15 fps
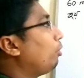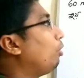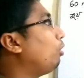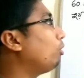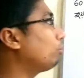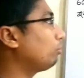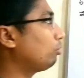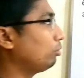
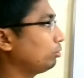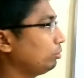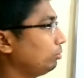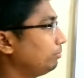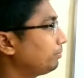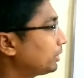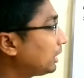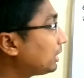ভর কত
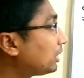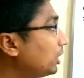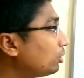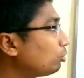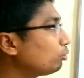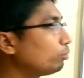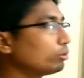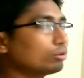তাহলে
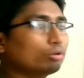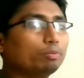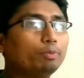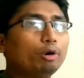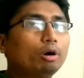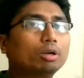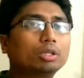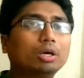দ্বিতীয় বস্তুর
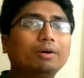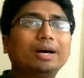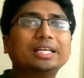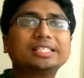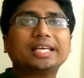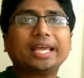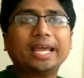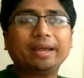ভর দেওয়া
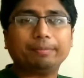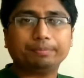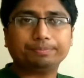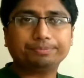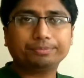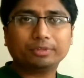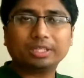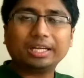আছে এম
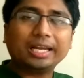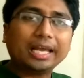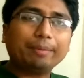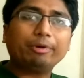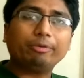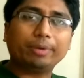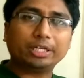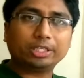তাহলে এম
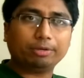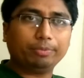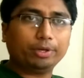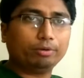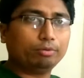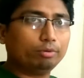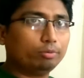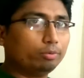এর মানটা বের
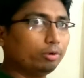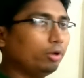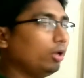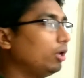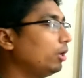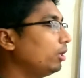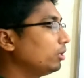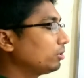করব।
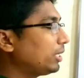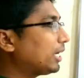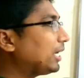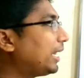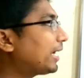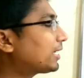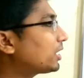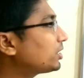
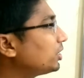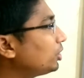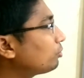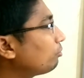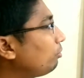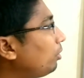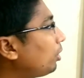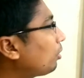এখানে একটা জিনিস
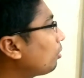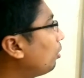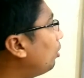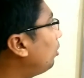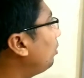উল্লেখ্য